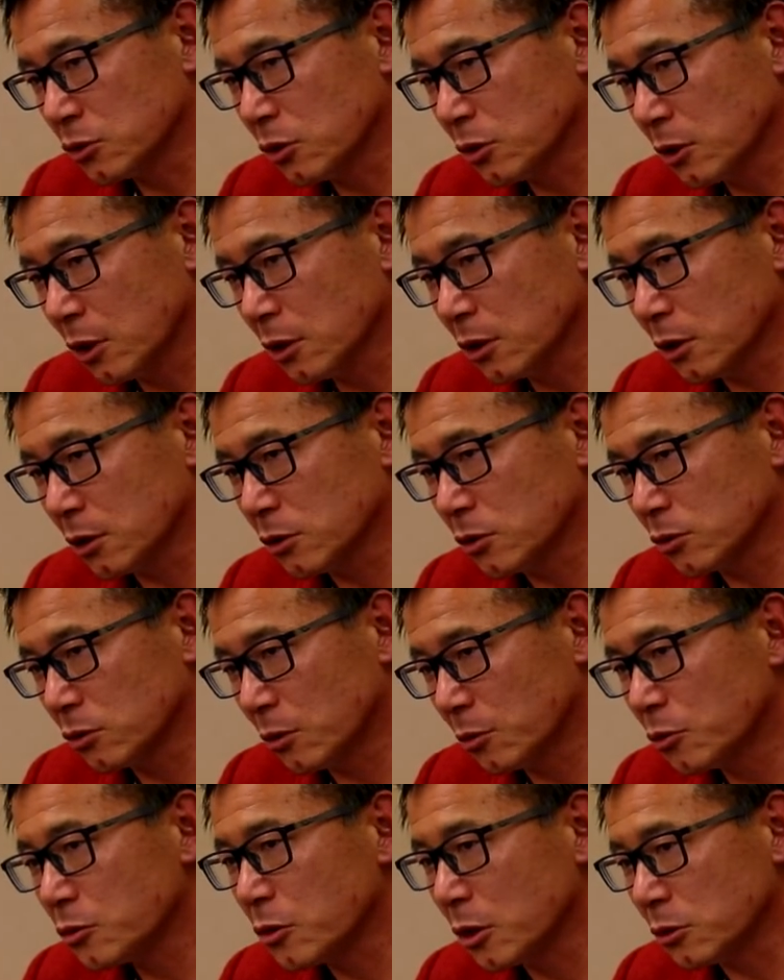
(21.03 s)
それは何かという
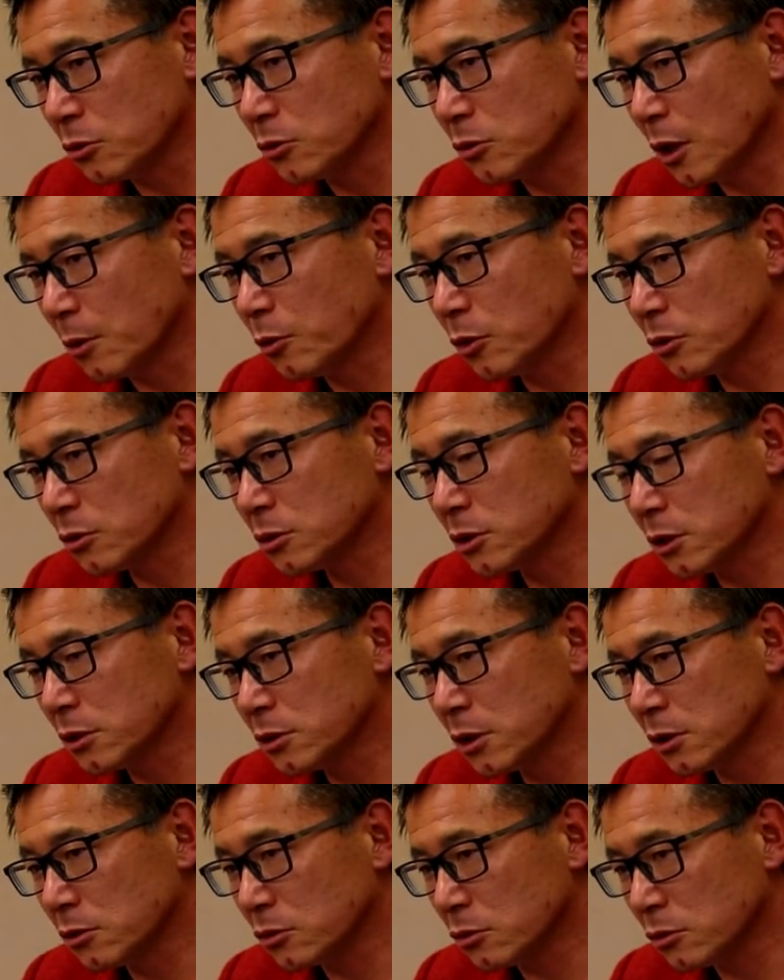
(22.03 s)
と僕はあのナポレオン
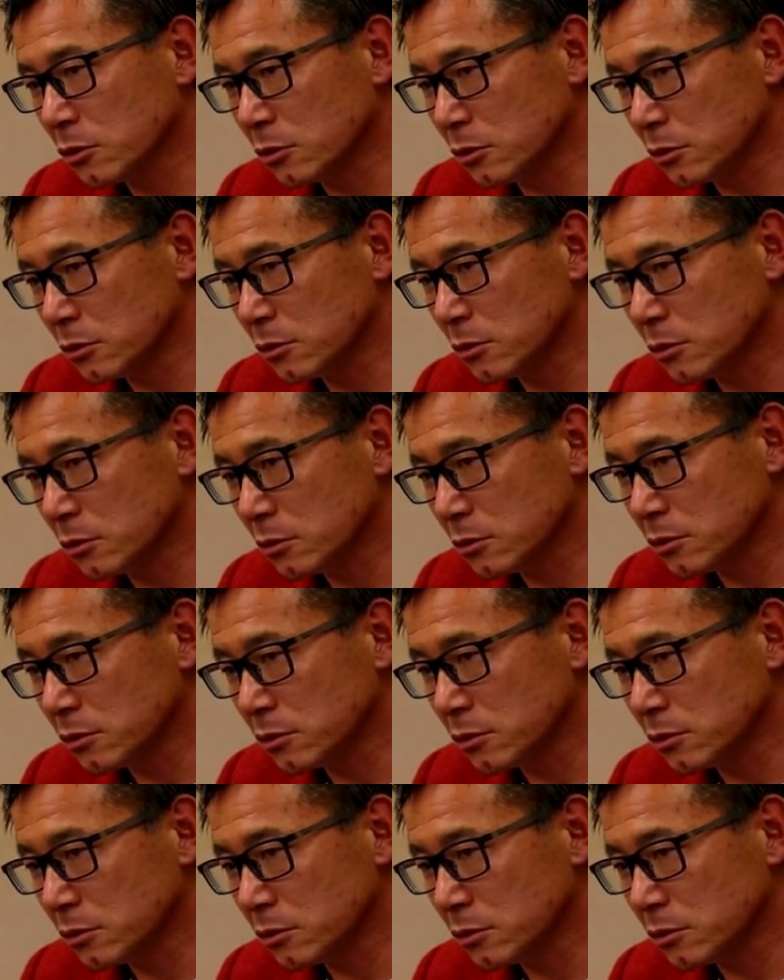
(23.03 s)
先生のところの